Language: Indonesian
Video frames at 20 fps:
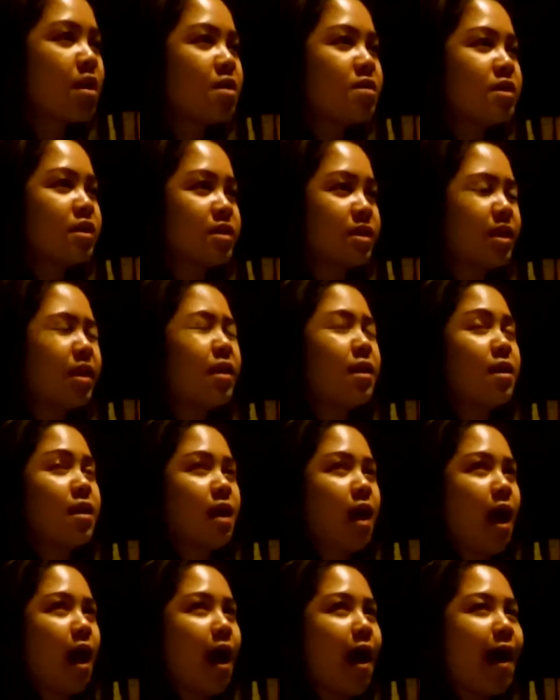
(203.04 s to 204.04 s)
jadi
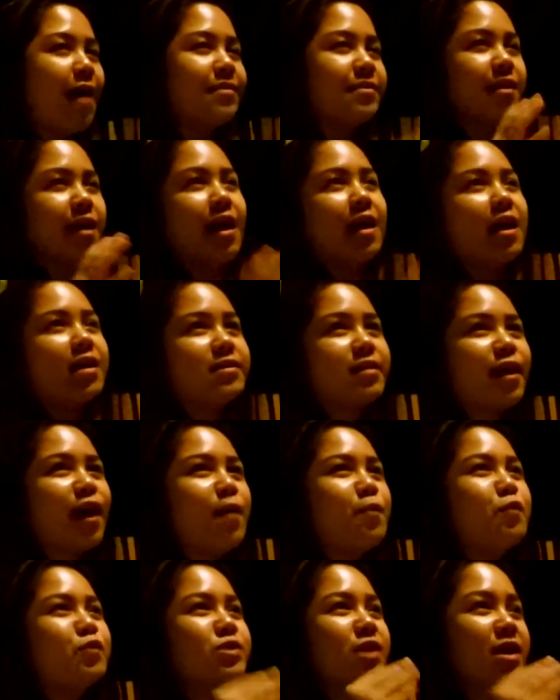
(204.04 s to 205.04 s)
ada kalanya
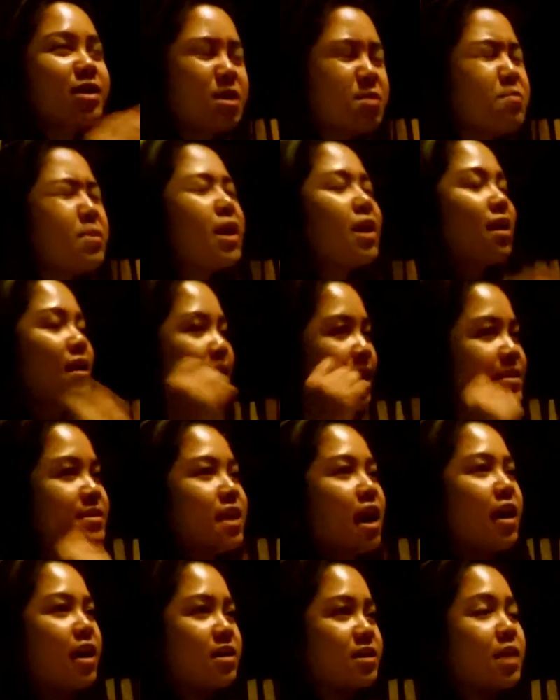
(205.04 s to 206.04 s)
kamu nyanyi mbak
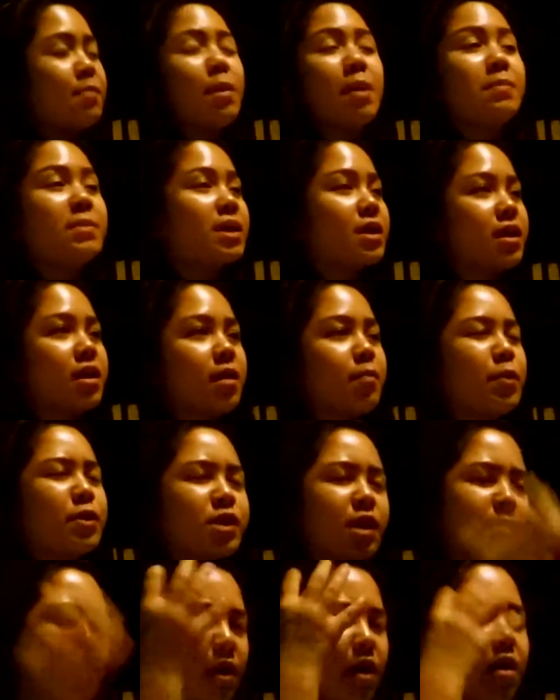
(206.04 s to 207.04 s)
ngerasain sama mikir
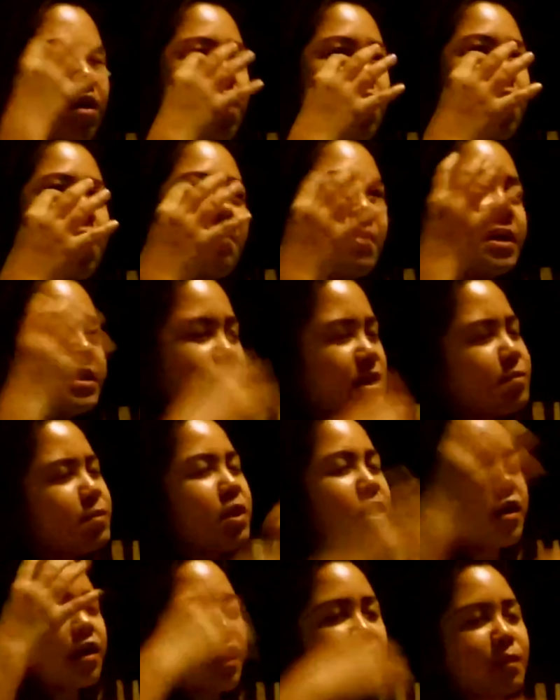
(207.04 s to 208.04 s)
pertama pasti
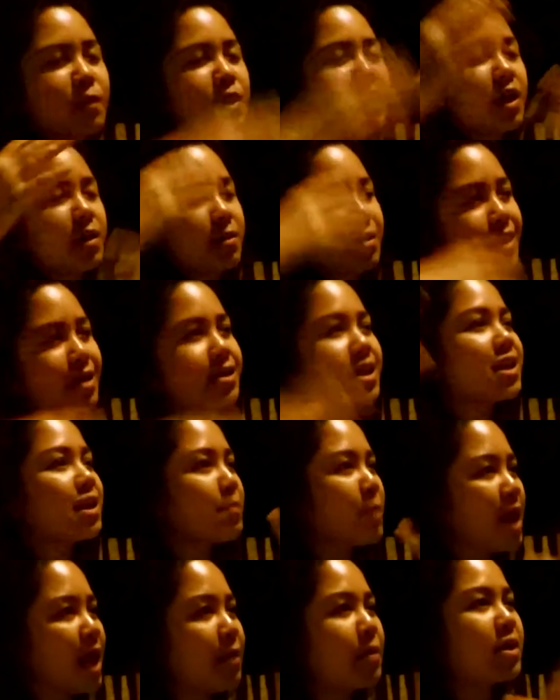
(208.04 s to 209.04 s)
mikir mikir mikir
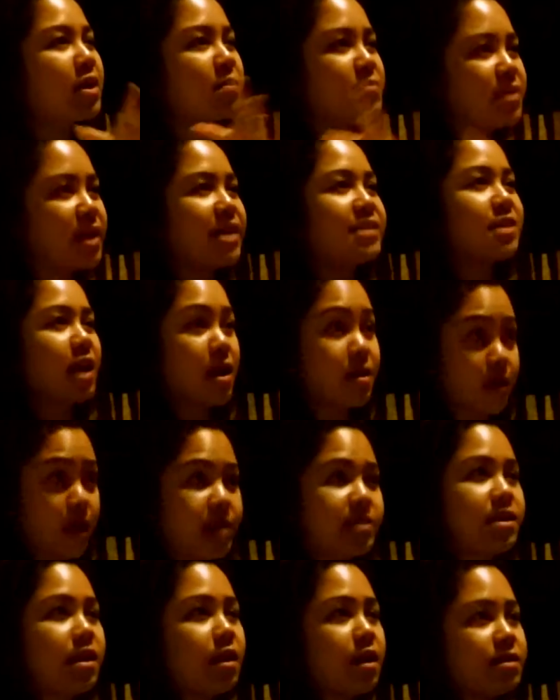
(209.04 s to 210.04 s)
lama-lama kebiasaan dia
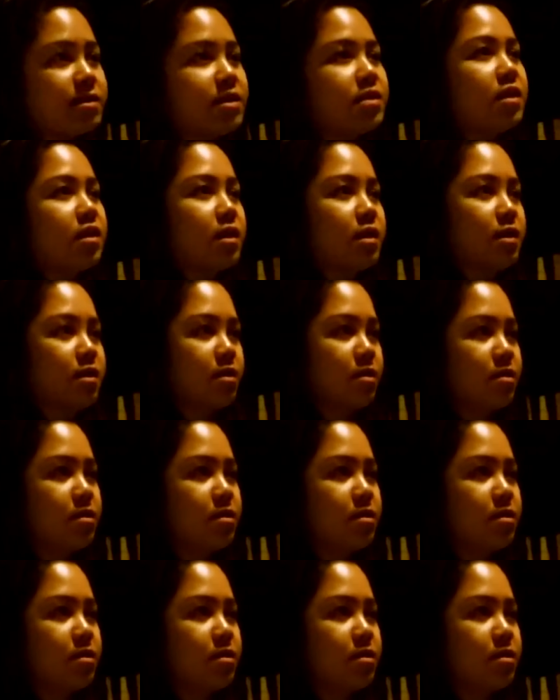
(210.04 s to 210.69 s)
jalan sendiri